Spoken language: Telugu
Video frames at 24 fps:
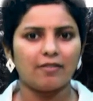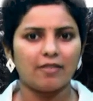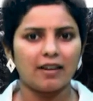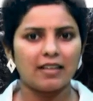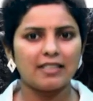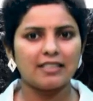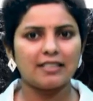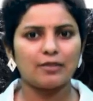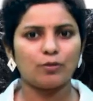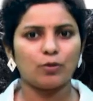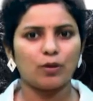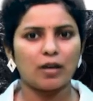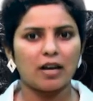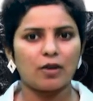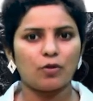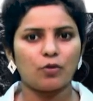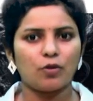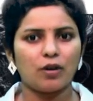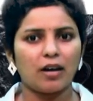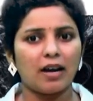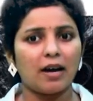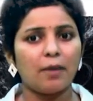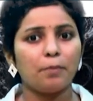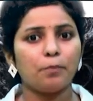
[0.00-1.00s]
అవ్వాల్సి ఉన్నా
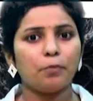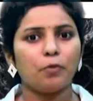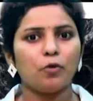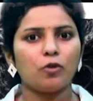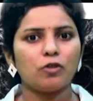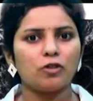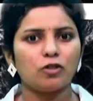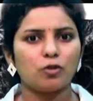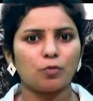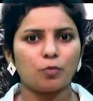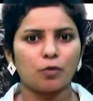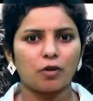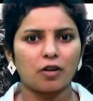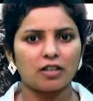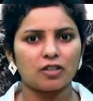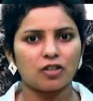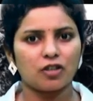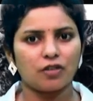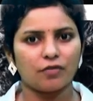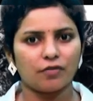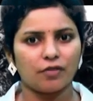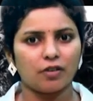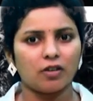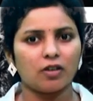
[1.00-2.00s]
కూడా పోస్ట్
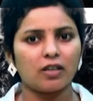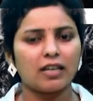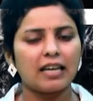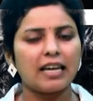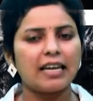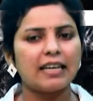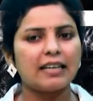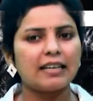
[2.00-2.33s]
ప్రొడక్షన్ వర్క్